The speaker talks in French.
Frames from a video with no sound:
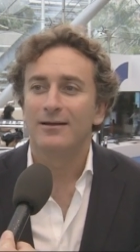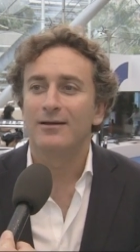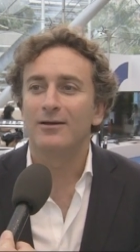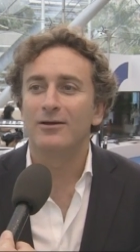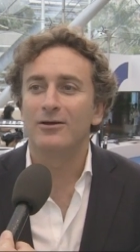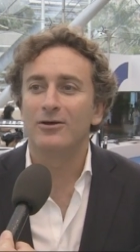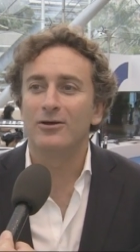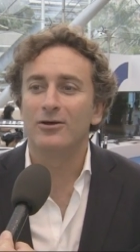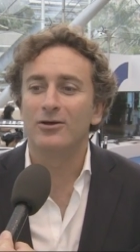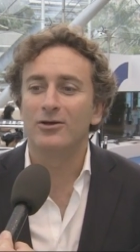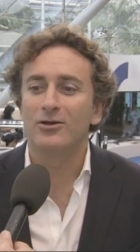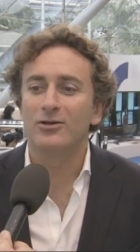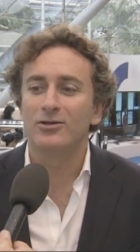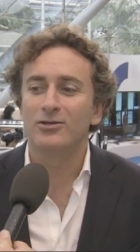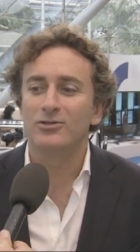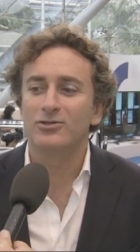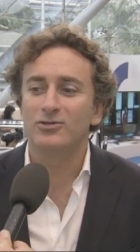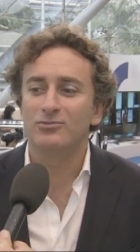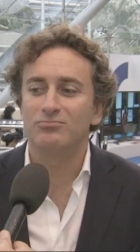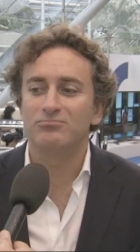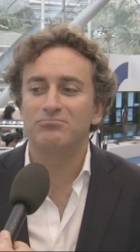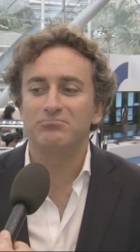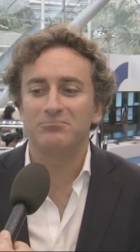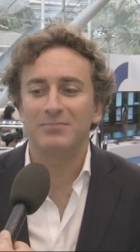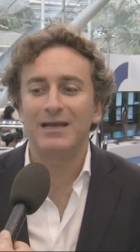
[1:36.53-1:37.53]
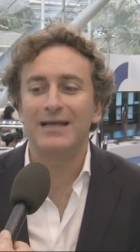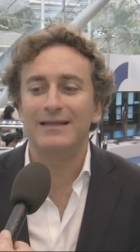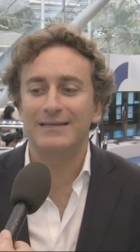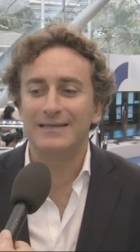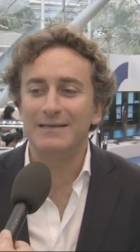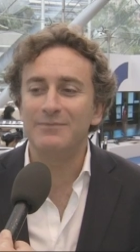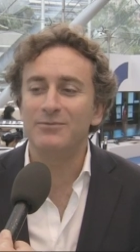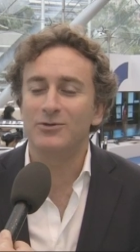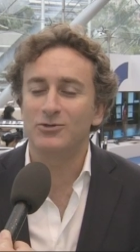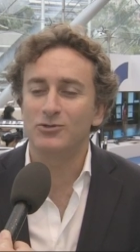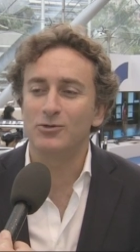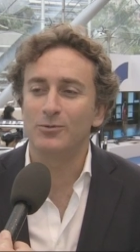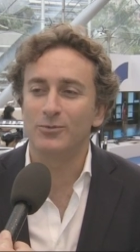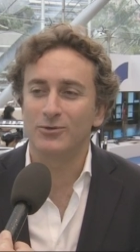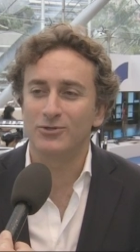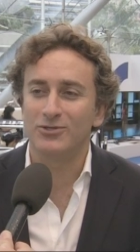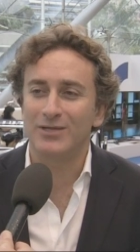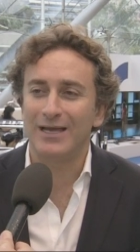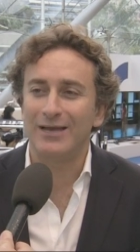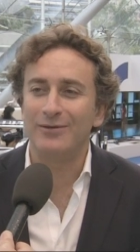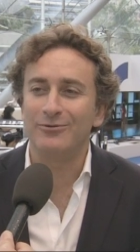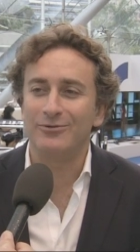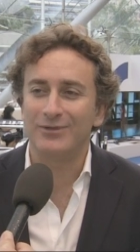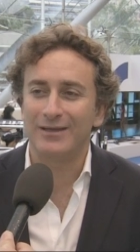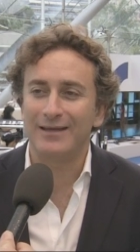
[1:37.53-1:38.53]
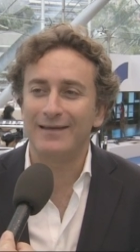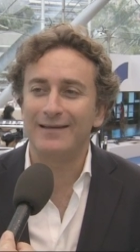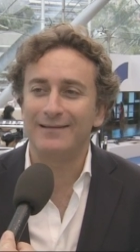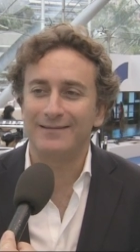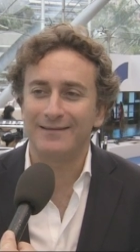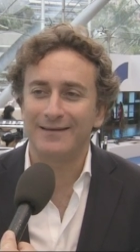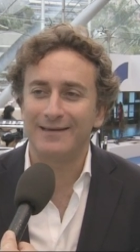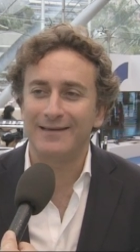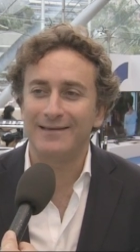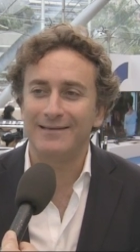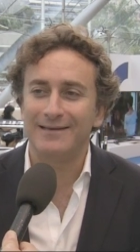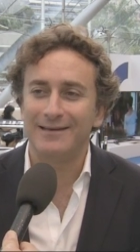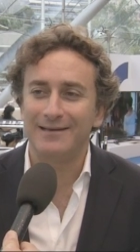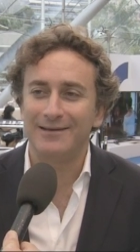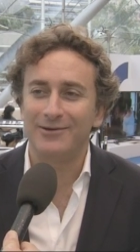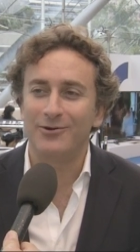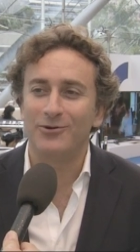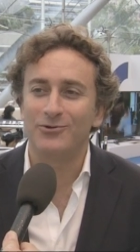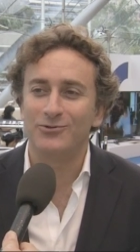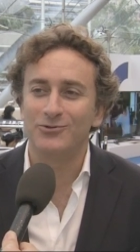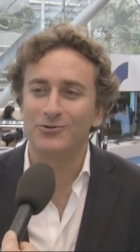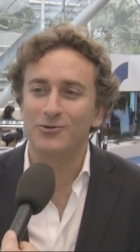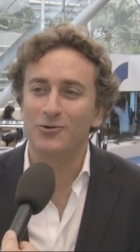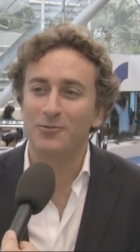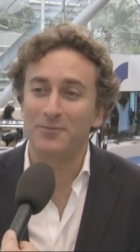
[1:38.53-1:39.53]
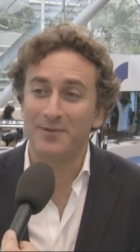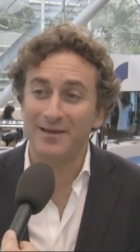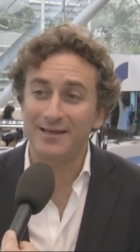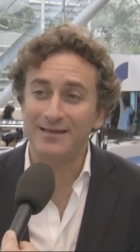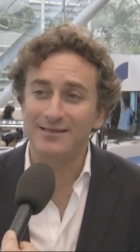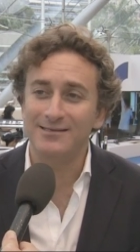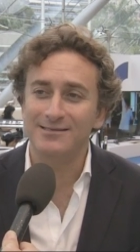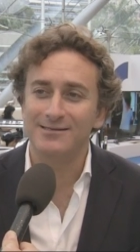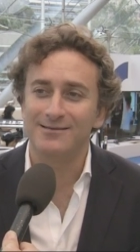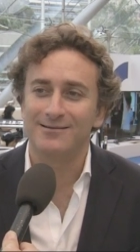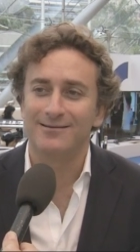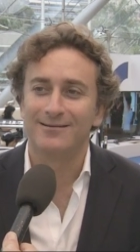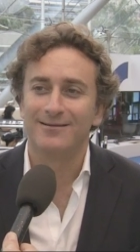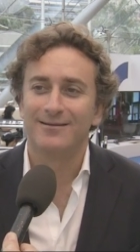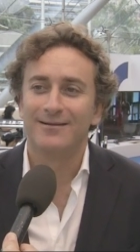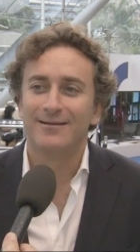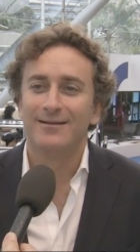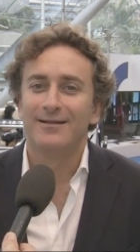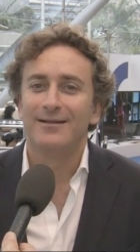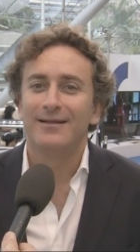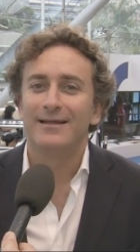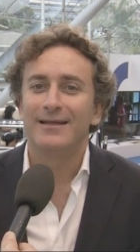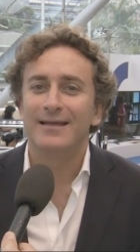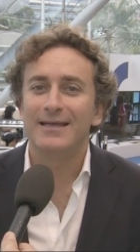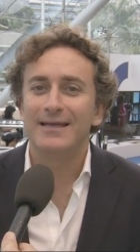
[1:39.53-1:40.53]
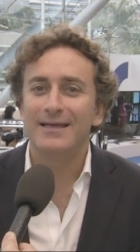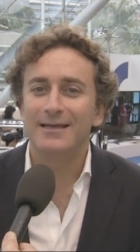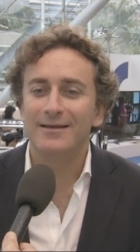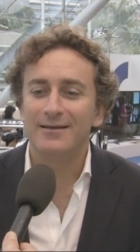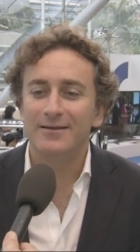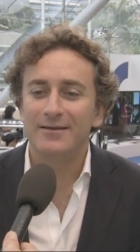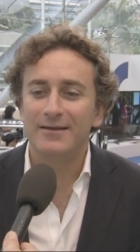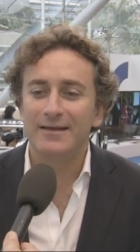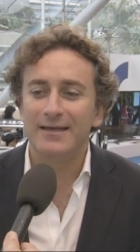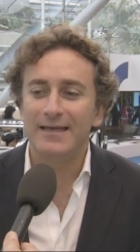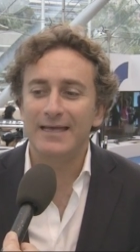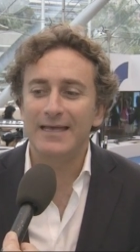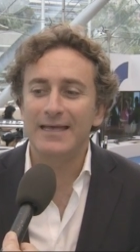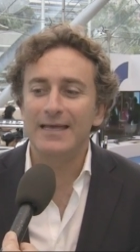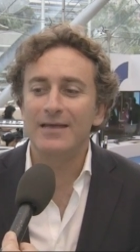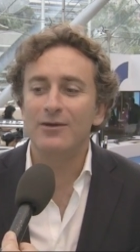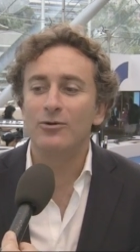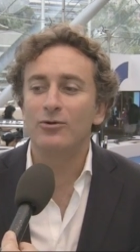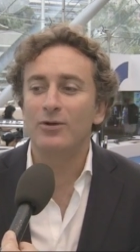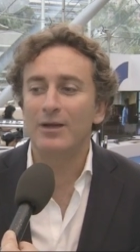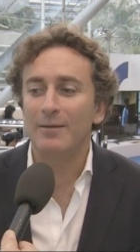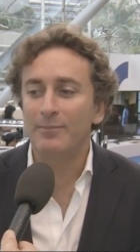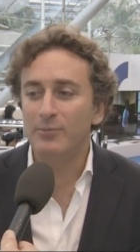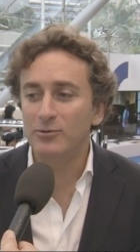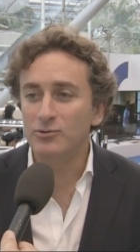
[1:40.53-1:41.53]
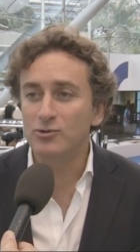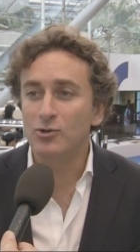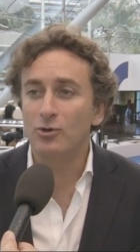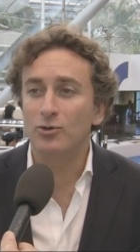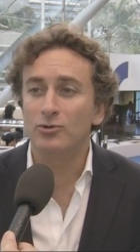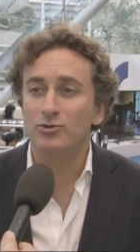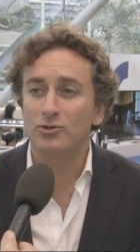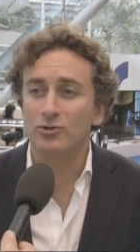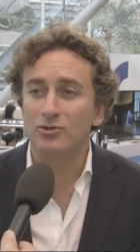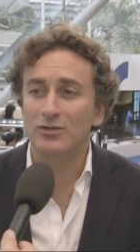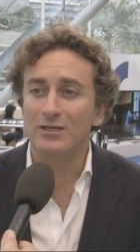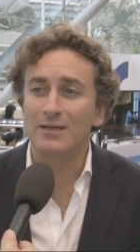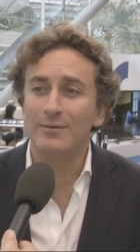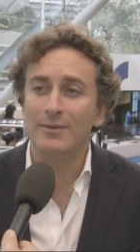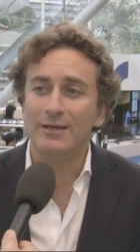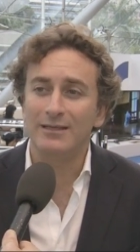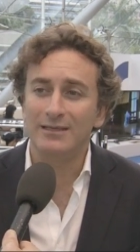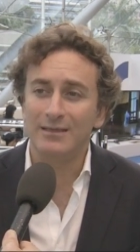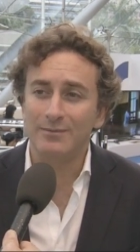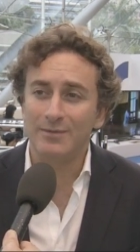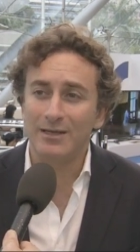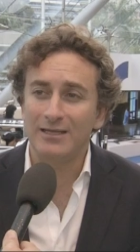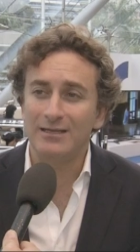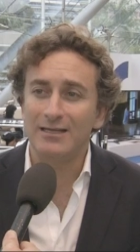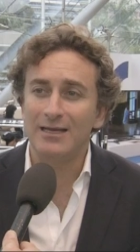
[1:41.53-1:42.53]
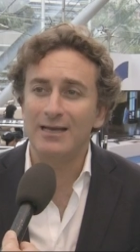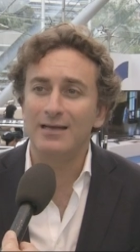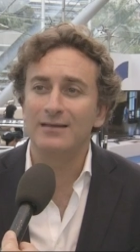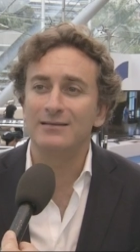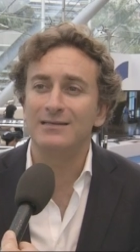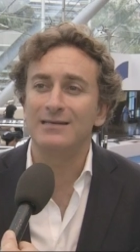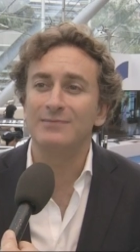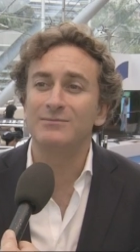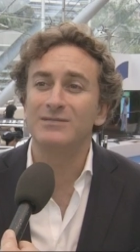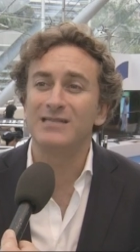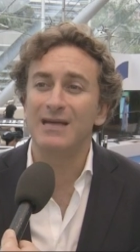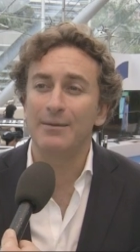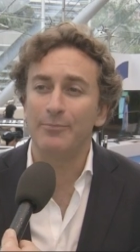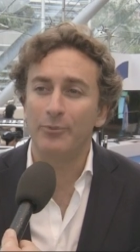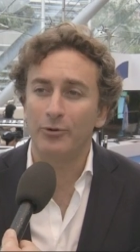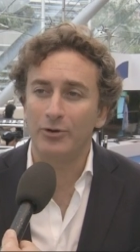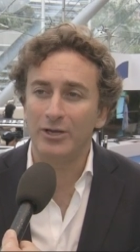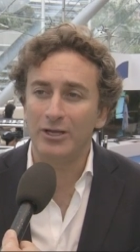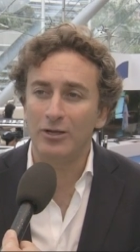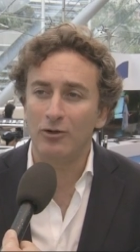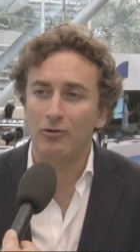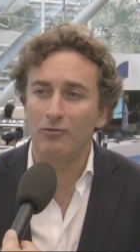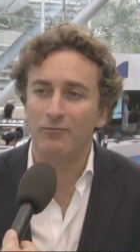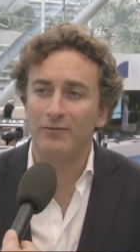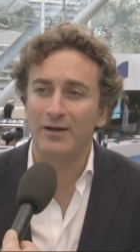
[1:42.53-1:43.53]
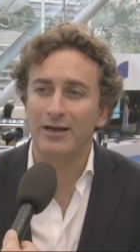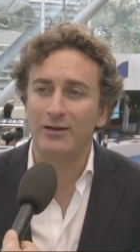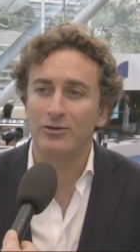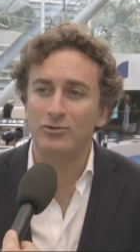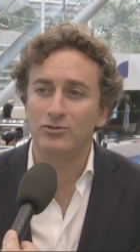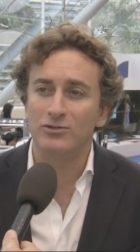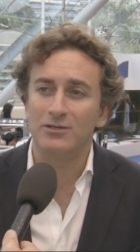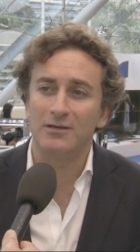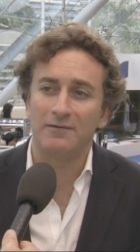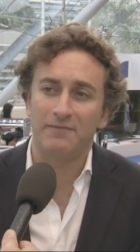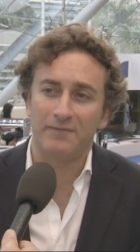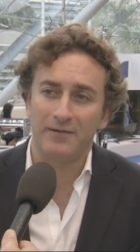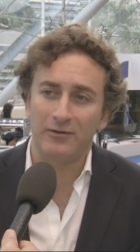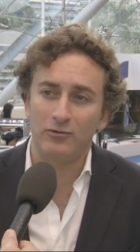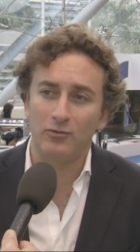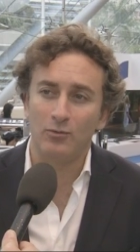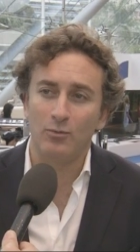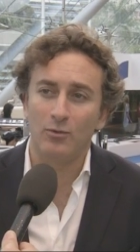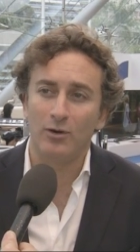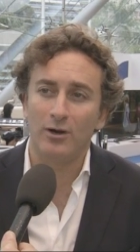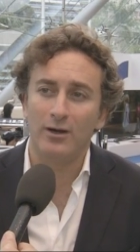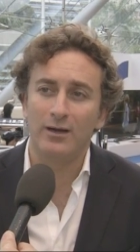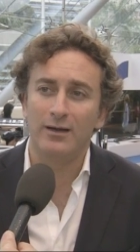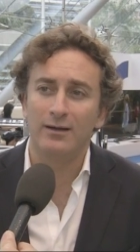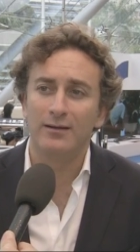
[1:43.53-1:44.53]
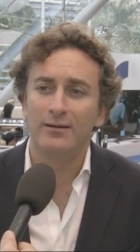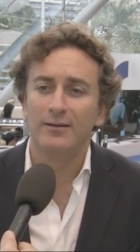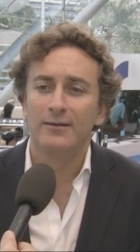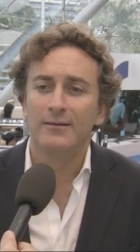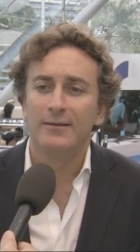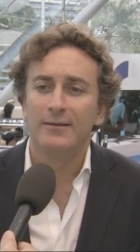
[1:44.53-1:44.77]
un team que je pense serait une très, très grande surprise. Et, on a plusieurs autres teams, un team indien, un team japonais qu'on va annoncer fin du mois.